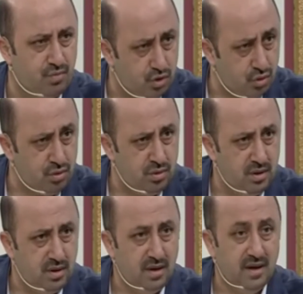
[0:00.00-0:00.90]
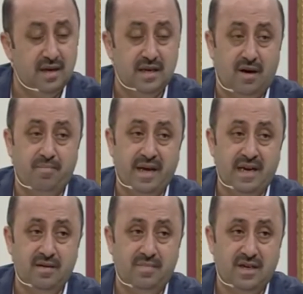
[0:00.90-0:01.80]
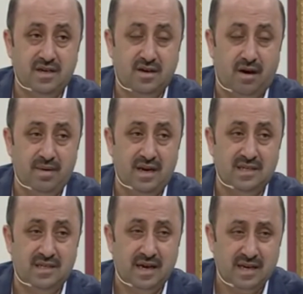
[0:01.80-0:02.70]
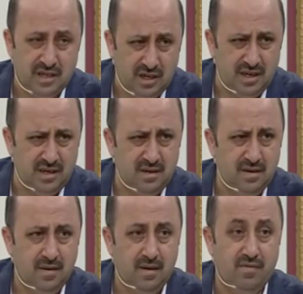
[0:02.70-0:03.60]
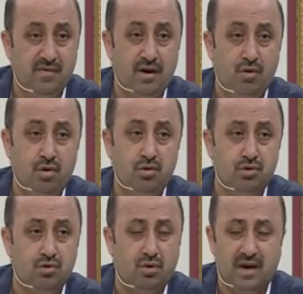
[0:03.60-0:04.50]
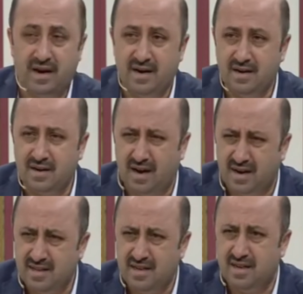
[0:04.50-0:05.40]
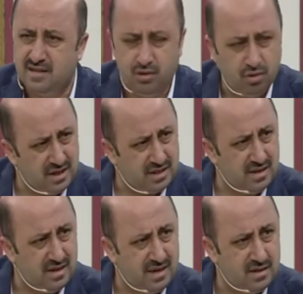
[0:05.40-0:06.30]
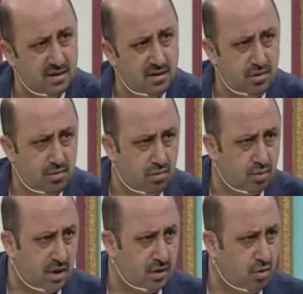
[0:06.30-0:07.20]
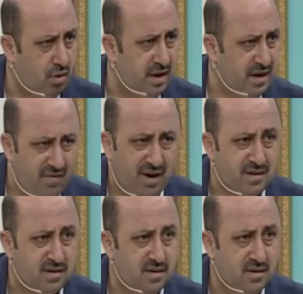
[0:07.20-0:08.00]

bozun ya Beni Bekir kabilesine gidin ve öldürdüklerinin kan diyetini ödesinler. Bundan kolay ne var?